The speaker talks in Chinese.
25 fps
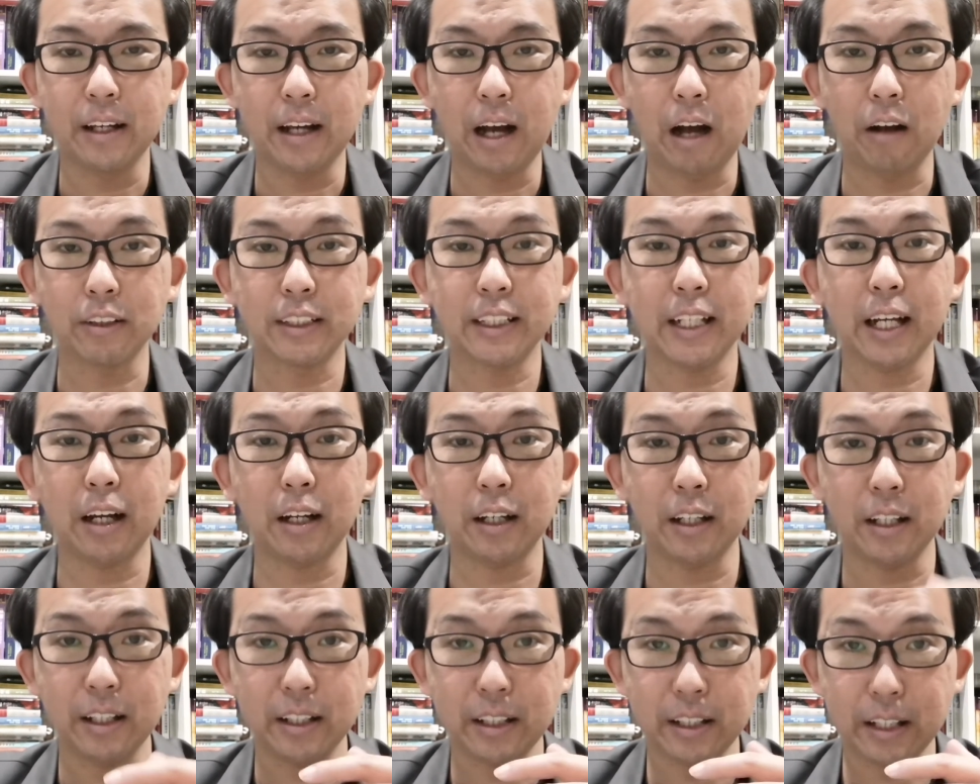好
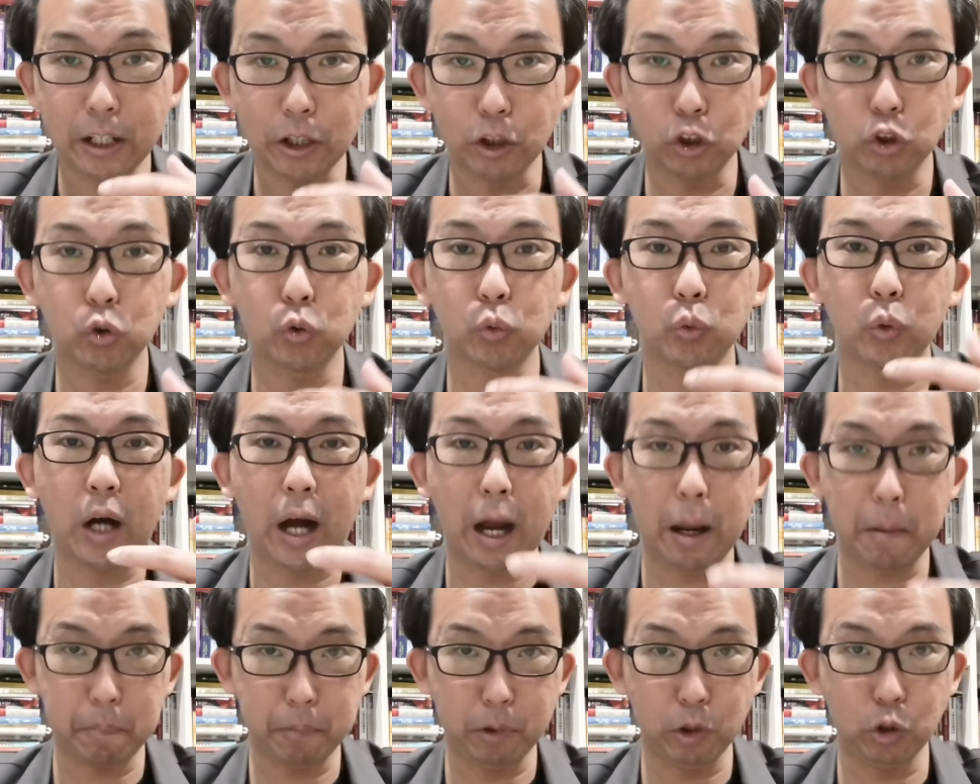像耶稣
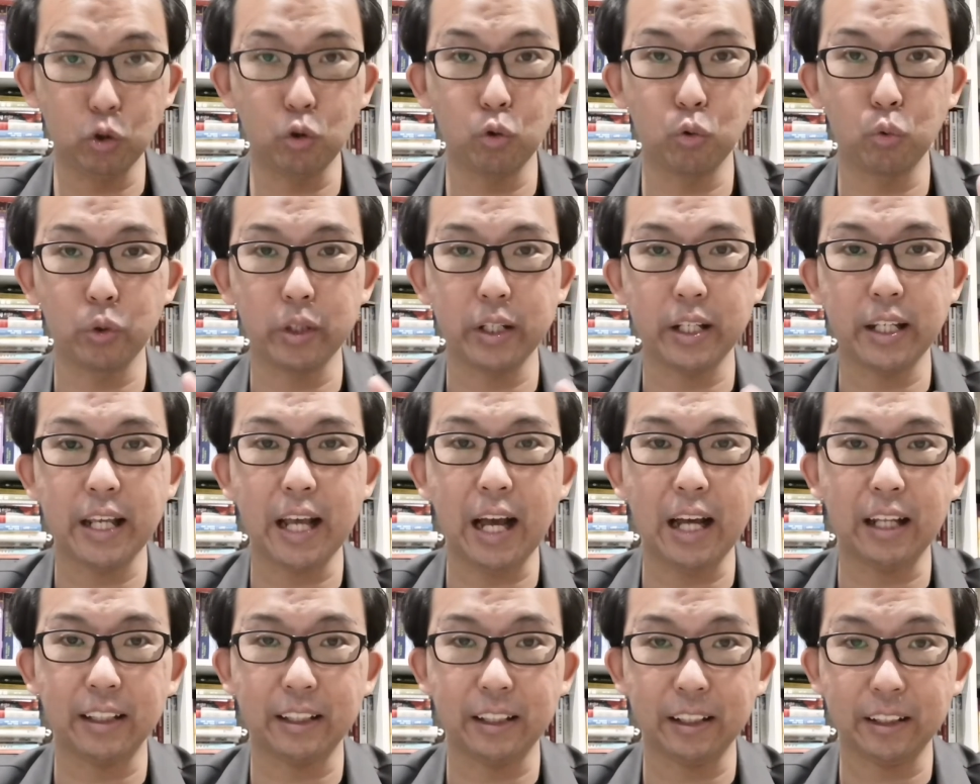爱门徒一
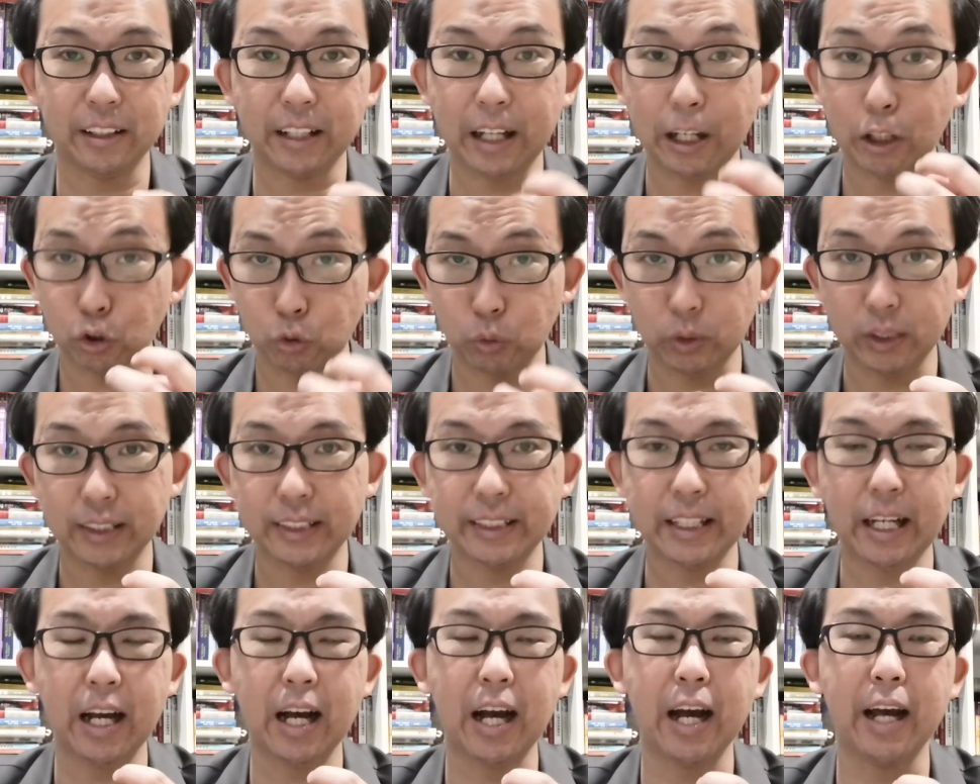样的那种的
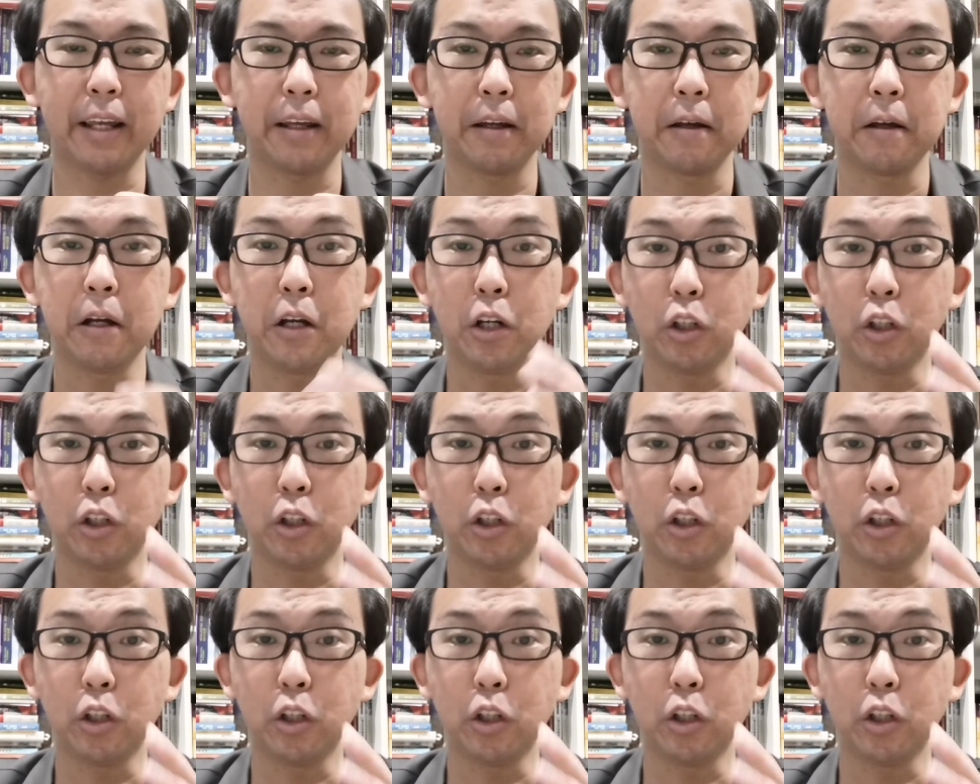相爱，